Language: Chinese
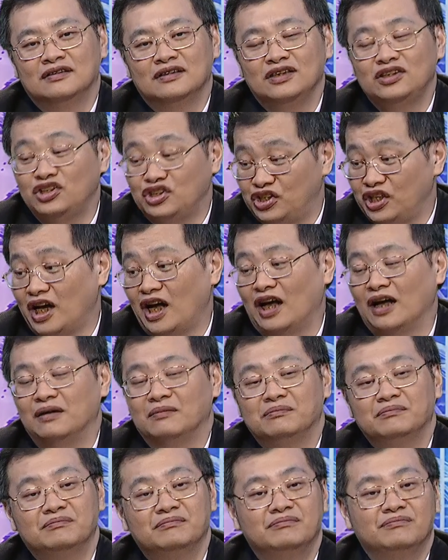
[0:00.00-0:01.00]
一起下
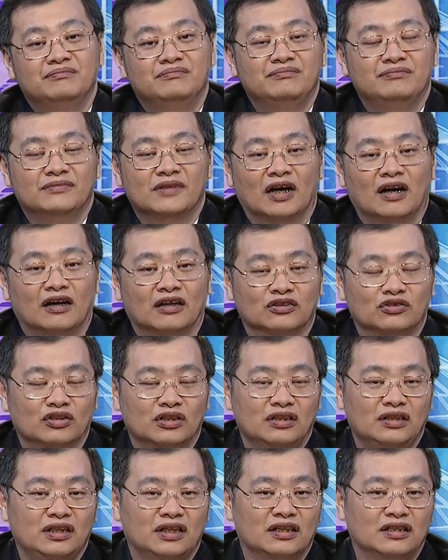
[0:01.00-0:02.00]
来，啊，昨
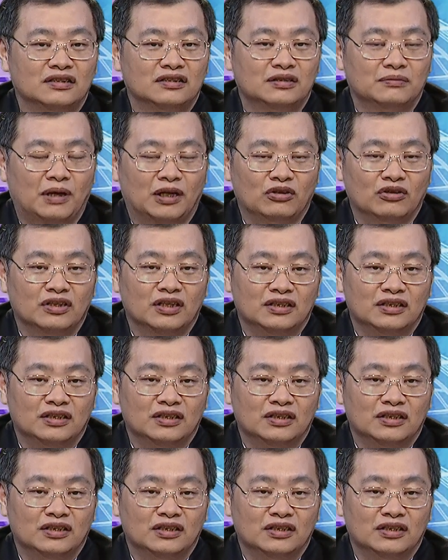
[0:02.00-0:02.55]
天跌四百多